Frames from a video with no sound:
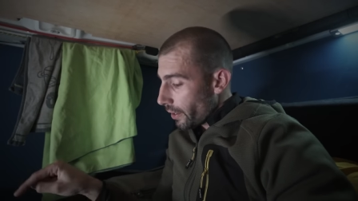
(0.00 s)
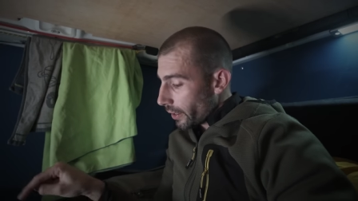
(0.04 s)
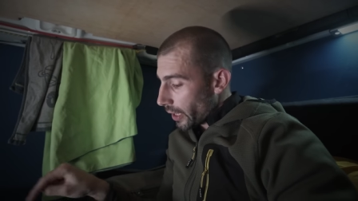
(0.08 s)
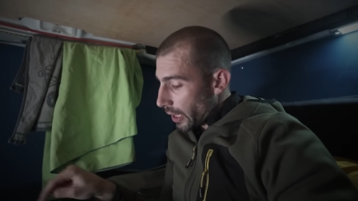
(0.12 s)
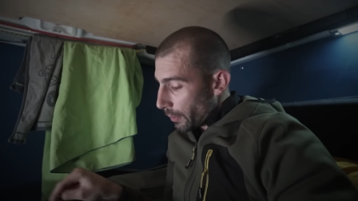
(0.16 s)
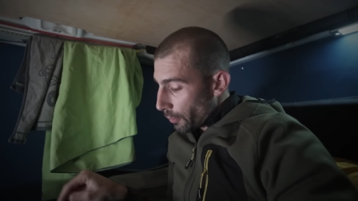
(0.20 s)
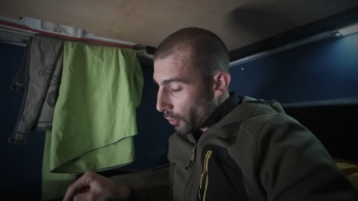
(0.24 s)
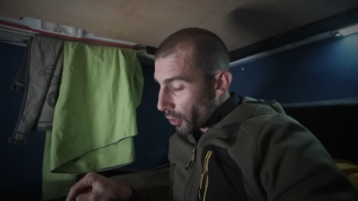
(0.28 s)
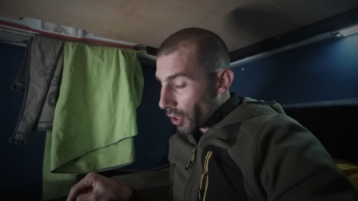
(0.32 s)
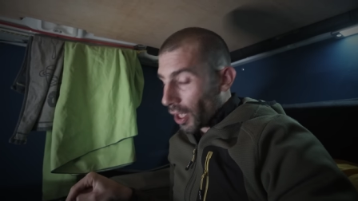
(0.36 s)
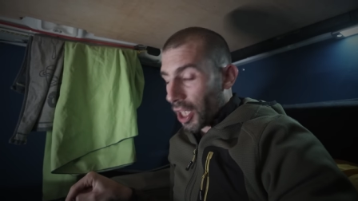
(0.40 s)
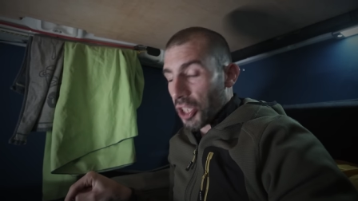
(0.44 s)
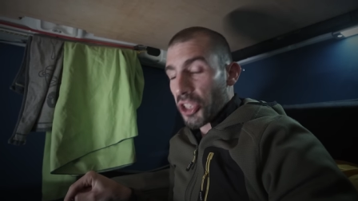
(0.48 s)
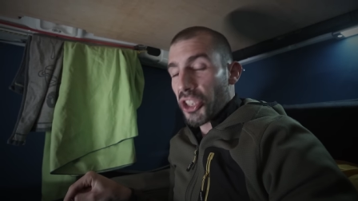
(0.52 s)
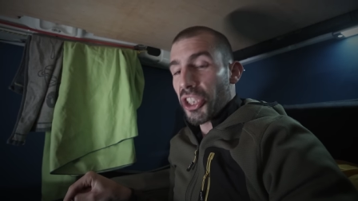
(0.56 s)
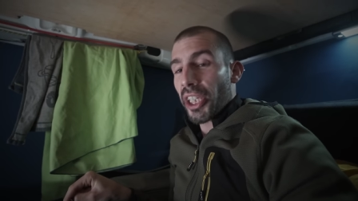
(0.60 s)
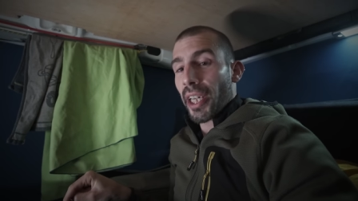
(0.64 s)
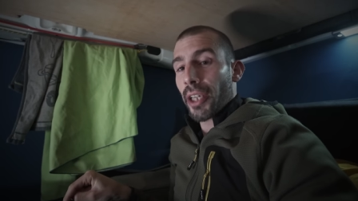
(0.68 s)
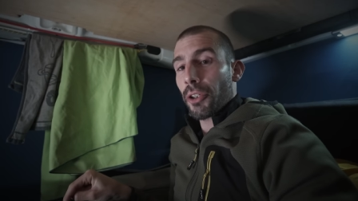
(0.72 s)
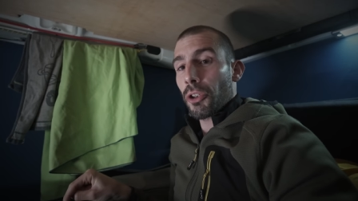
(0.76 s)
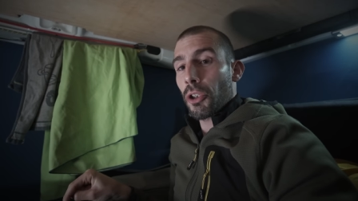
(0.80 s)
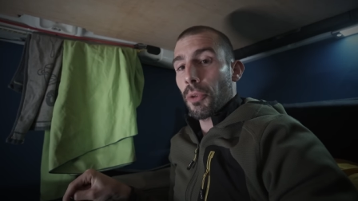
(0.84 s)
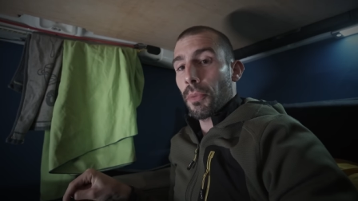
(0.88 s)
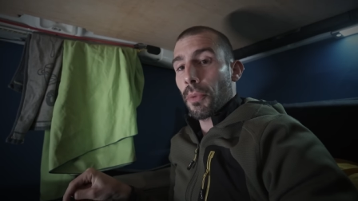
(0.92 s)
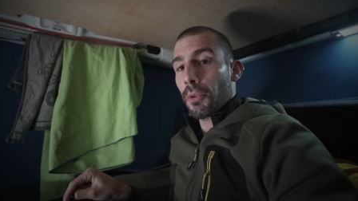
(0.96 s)
qui me crachent
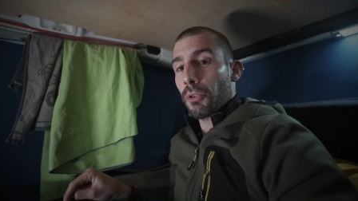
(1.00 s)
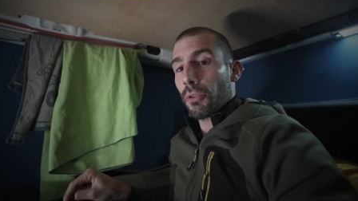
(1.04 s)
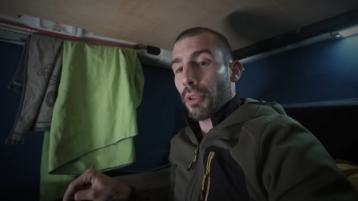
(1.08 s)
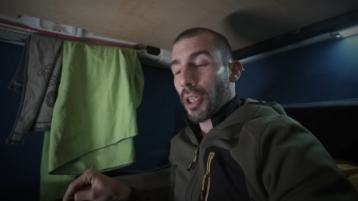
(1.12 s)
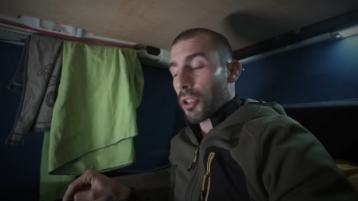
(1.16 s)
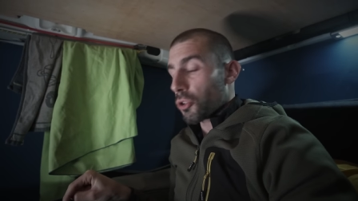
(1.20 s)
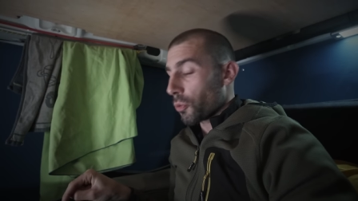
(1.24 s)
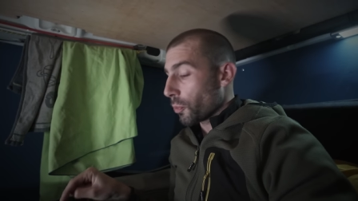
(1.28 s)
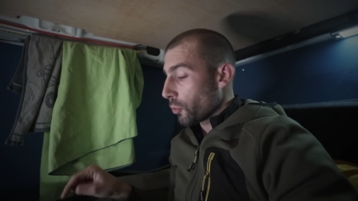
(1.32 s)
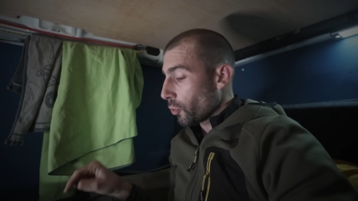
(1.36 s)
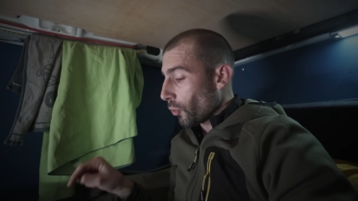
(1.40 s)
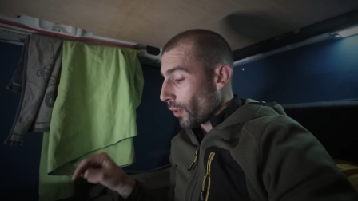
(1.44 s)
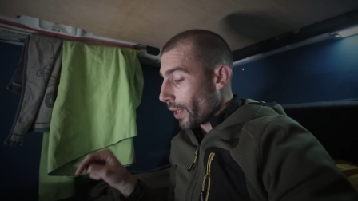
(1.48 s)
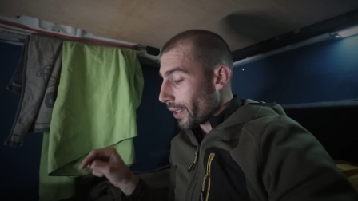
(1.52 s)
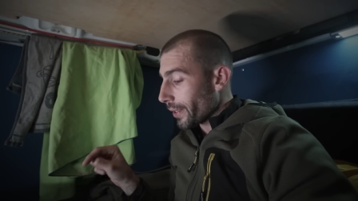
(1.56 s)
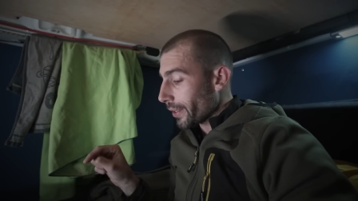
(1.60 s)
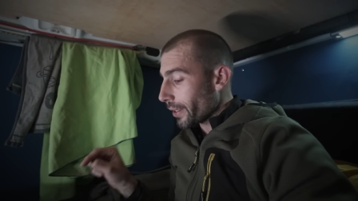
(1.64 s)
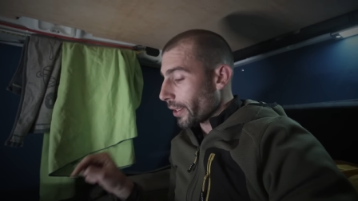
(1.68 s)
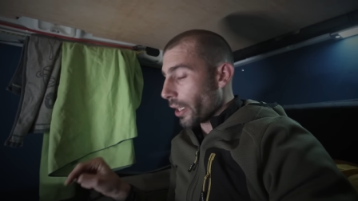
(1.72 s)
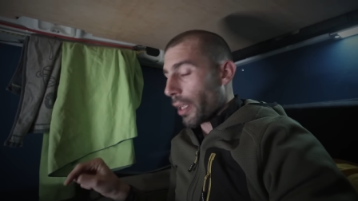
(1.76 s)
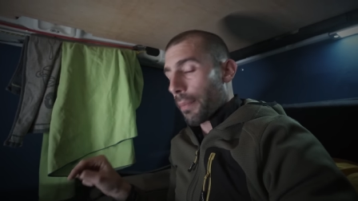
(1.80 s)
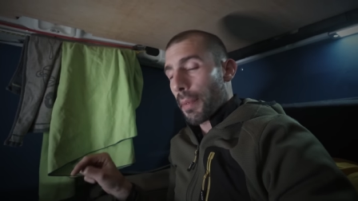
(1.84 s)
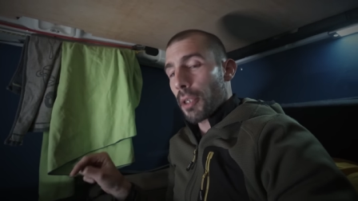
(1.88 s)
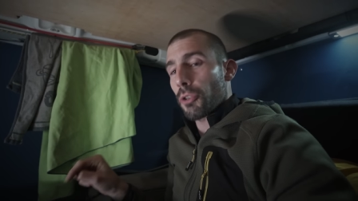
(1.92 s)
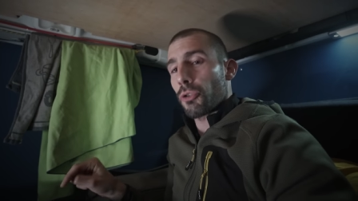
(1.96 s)
directement sur la jambe droite,
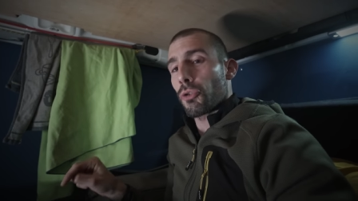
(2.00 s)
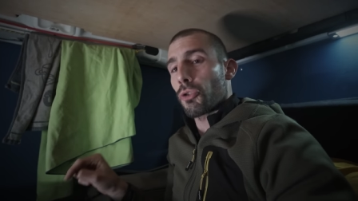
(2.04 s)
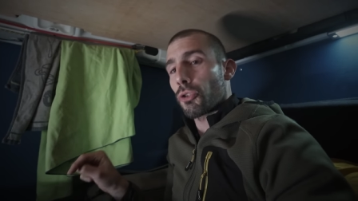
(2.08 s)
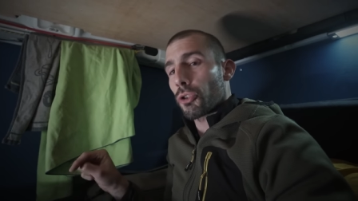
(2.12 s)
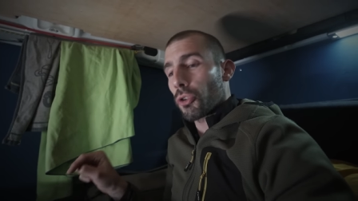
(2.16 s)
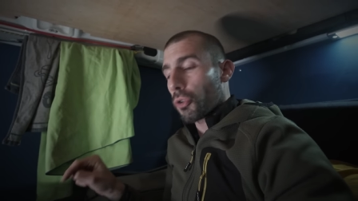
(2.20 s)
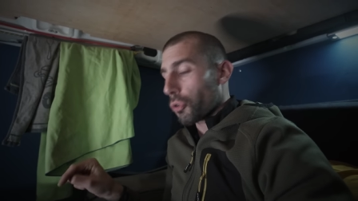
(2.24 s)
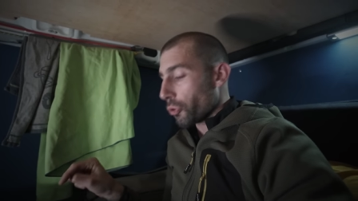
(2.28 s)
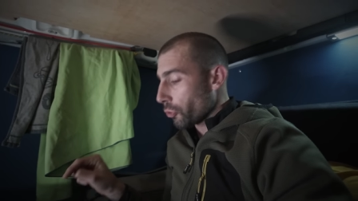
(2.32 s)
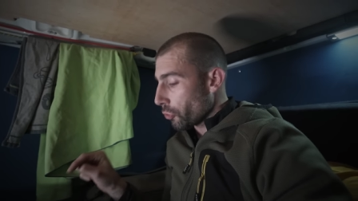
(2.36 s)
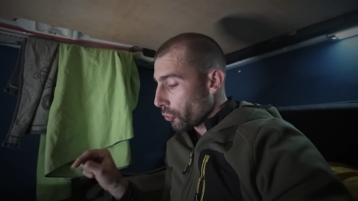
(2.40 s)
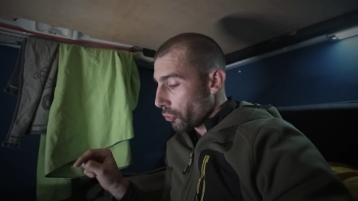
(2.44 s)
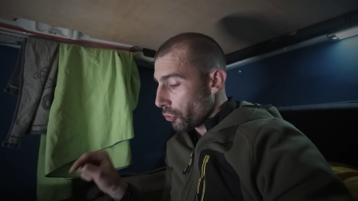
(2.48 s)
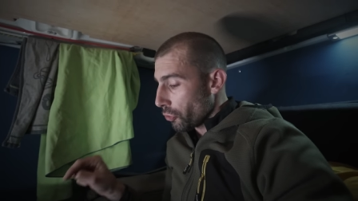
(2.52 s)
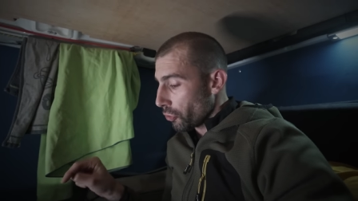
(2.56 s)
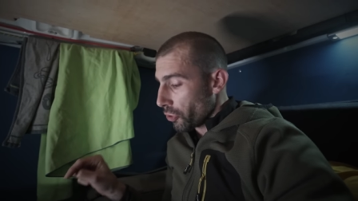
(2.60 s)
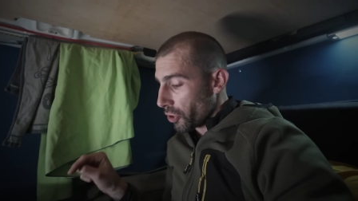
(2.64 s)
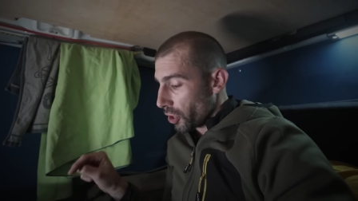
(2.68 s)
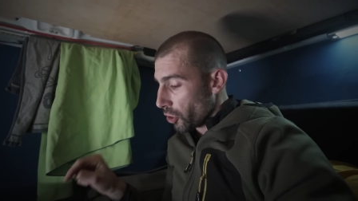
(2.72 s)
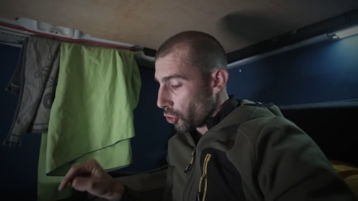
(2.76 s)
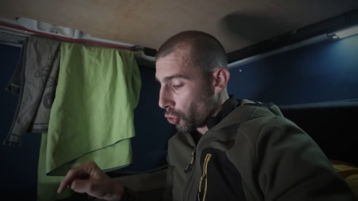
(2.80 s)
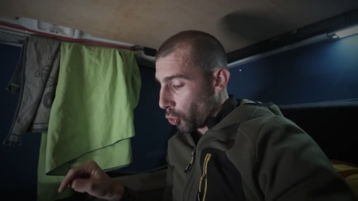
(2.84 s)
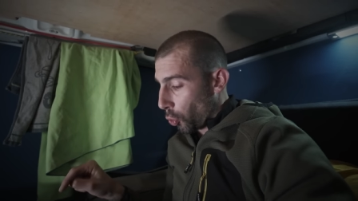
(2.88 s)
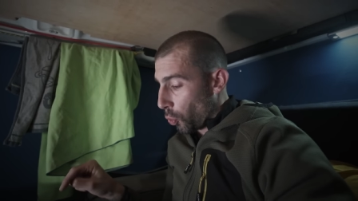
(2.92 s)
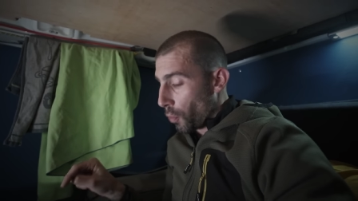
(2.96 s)
et eh ben, je sens que
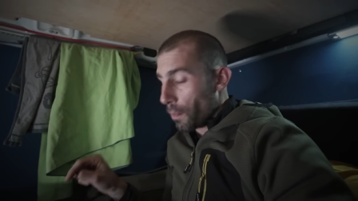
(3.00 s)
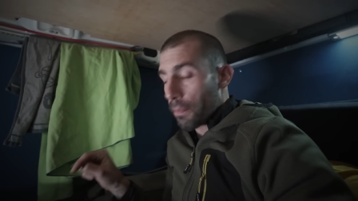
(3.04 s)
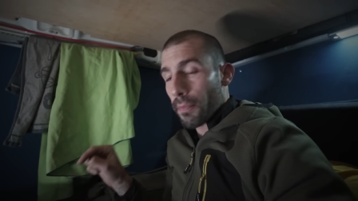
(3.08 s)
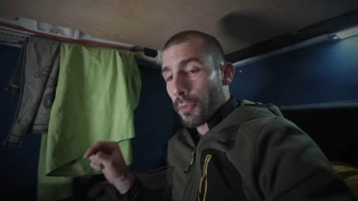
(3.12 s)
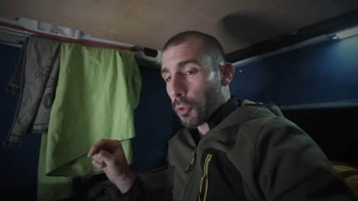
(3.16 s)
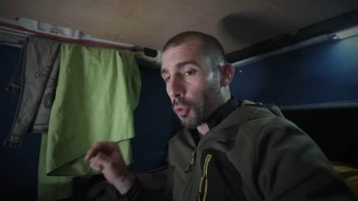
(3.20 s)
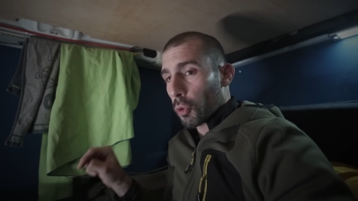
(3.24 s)
c'est chaud.